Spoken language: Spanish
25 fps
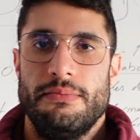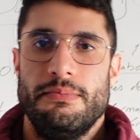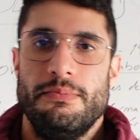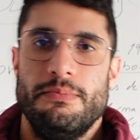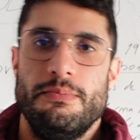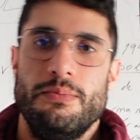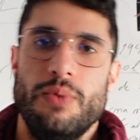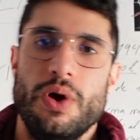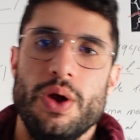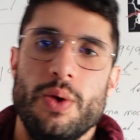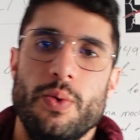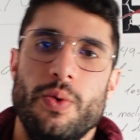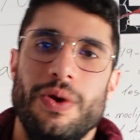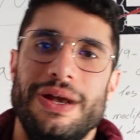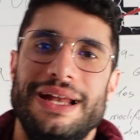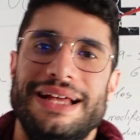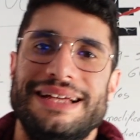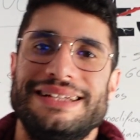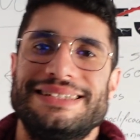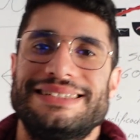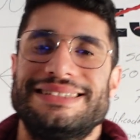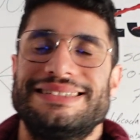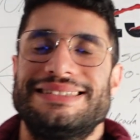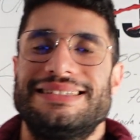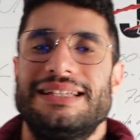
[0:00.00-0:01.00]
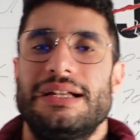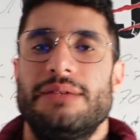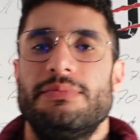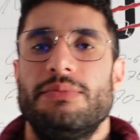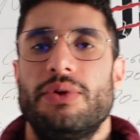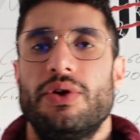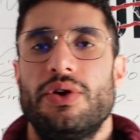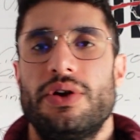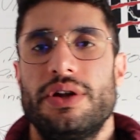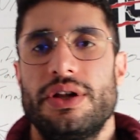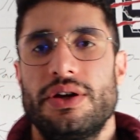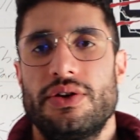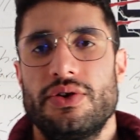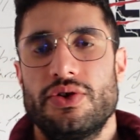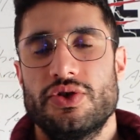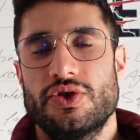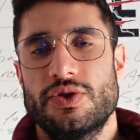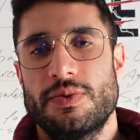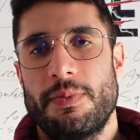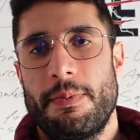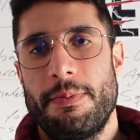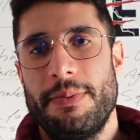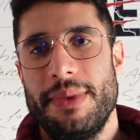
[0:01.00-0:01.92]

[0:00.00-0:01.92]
Muy buenas trembolónicos,